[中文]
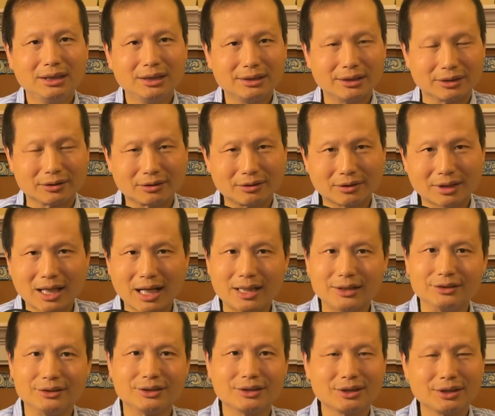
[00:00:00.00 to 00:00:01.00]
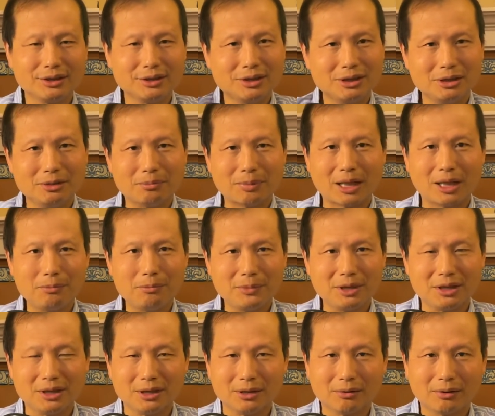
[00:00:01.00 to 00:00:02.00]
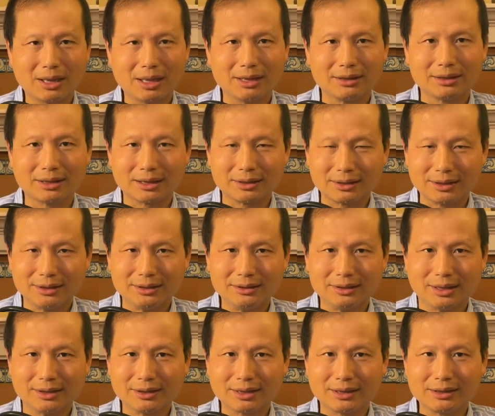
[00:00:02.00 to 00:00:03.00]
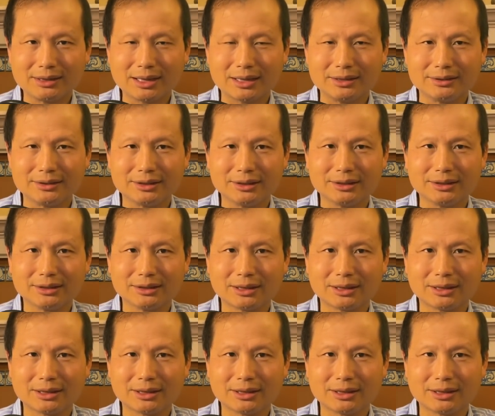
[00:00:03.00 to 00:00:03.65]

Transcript: 能够看清一百米以外的敌人的眼睛，